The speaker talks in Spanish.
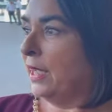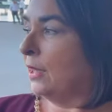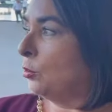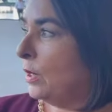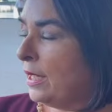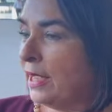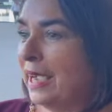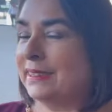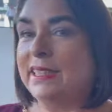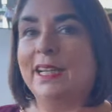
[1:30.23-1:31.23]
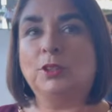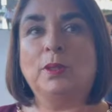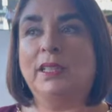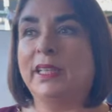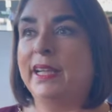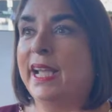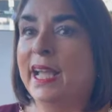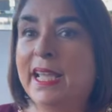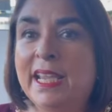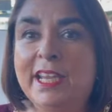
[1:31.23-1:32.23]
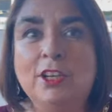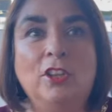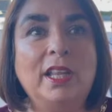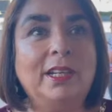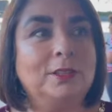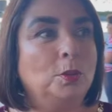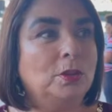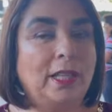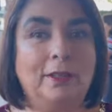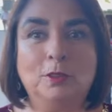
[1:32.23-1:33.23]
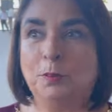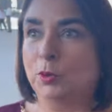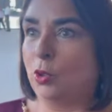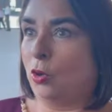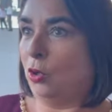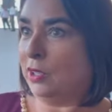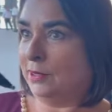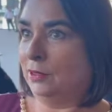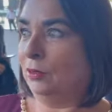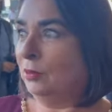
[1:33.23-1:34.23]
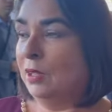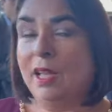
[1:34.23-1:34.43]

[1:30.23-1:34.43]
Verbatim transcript: que tú le asignas una tarea y no da resultados, pues lo corres, ¿no?